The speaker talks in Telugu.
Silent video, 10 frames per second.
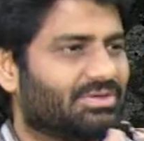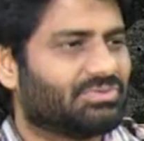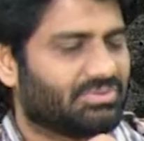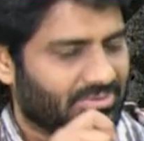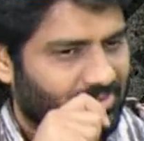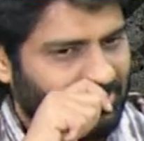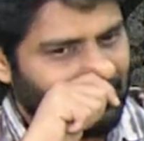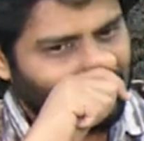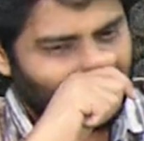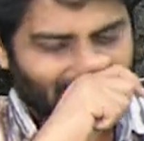ఇయర్స్ అవుతుంది
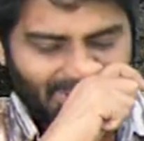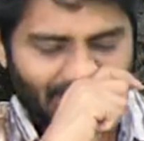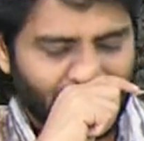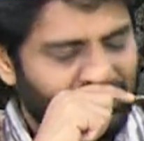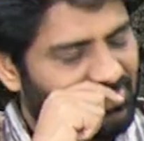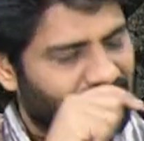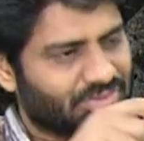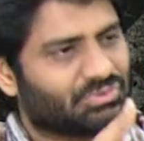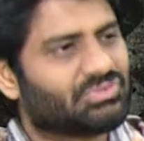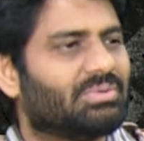ఇయర్స్
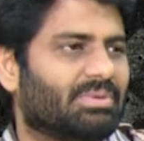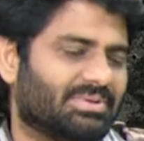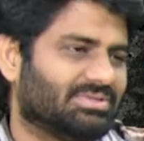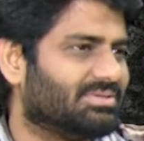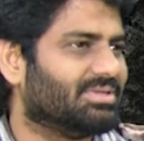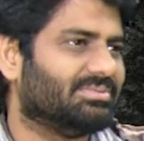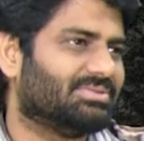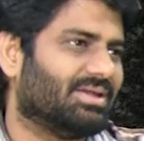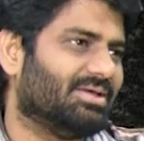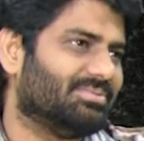సిక్స్ టు సెవెన్ మెంబర్స్ అంతే
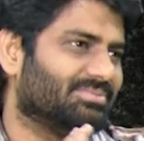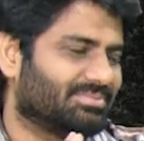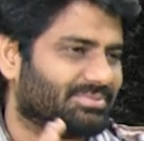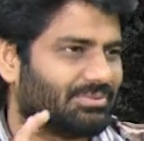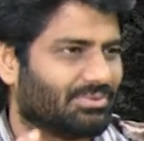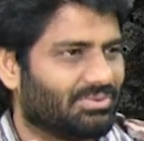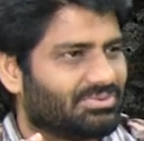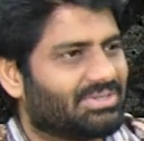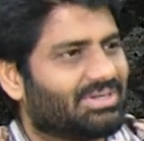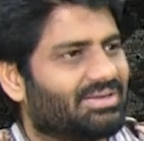చాలా
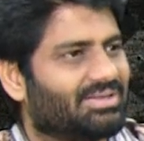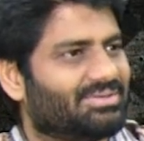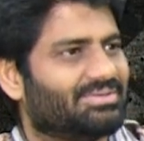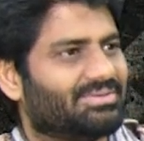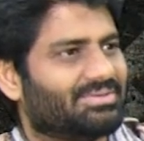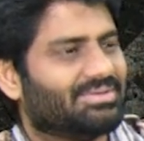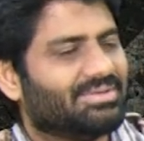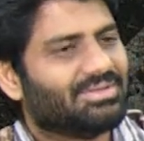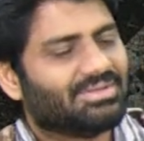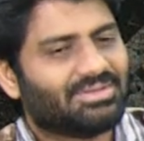క్లోజ్ పేర్లు చెప్పండి
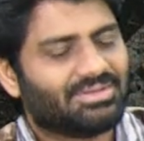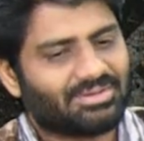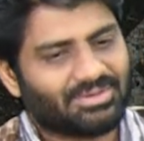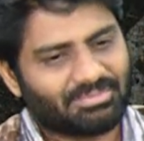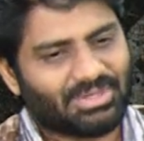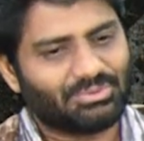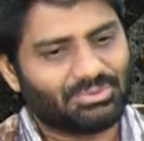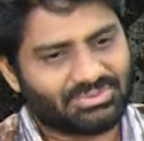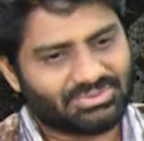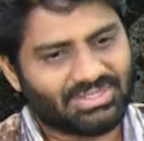
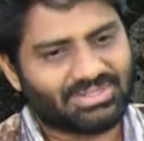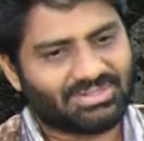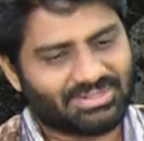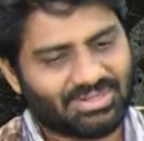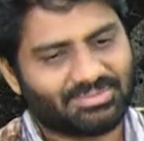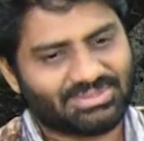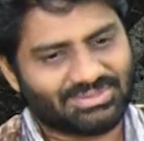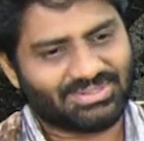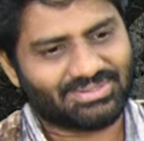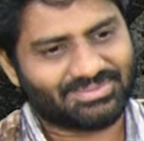మధు శేఖర్
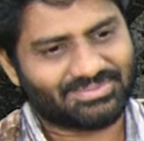రామచంద్ర